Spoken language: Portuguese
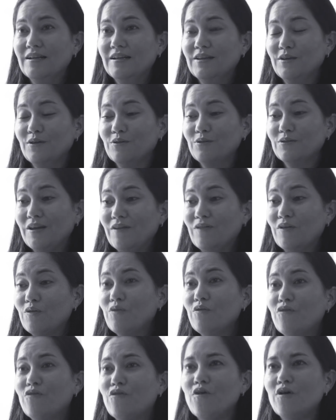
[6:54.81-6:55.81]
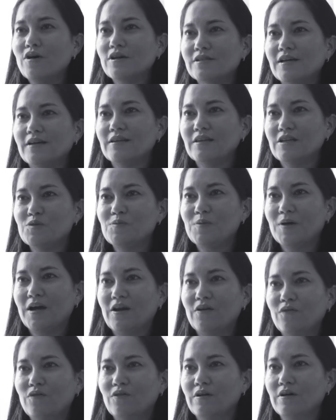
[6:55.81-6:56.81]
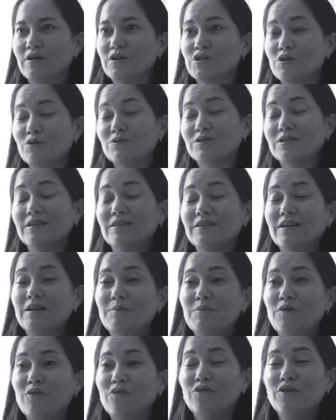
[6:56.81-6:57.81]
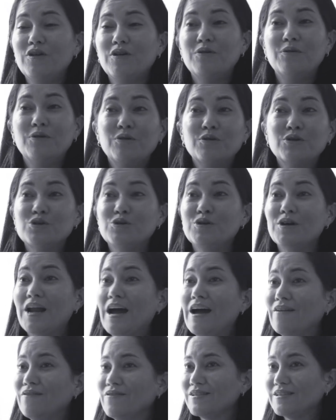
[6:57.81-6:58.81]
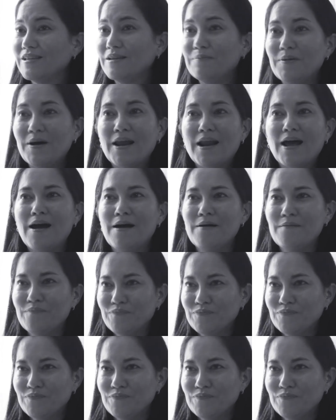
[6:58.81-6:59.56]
e eu não estava com força ainda de pegar no volante, então sentei no meu fio e eu chorava sem parar.